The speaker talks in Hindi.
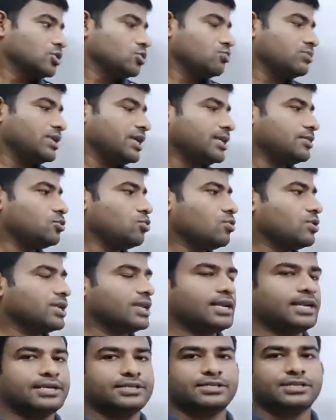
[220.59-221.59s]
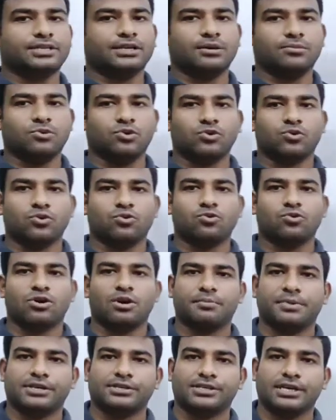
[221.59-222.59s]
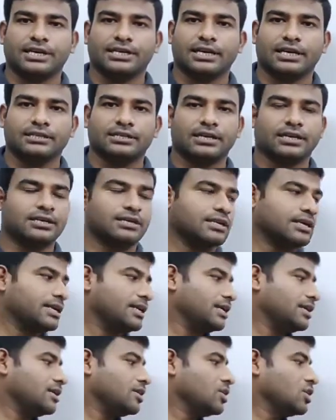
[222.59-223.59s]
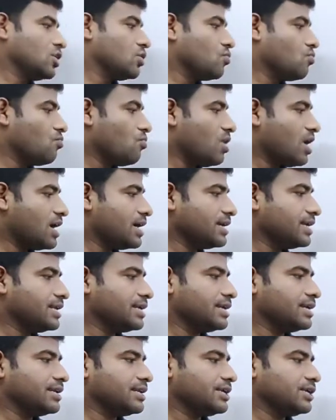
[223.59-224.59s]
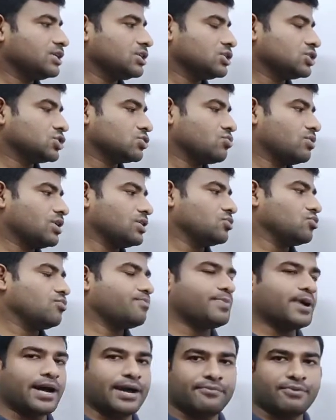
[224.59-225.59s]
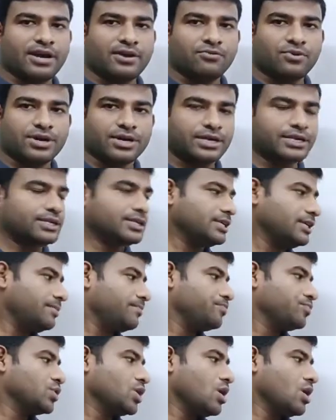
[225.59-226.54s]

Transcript: तो ये दो रिलेशन हम लोगों को हमेशा याद रखना है वन डिग्री इज इक्वल टू पाई बाय वन एट्टी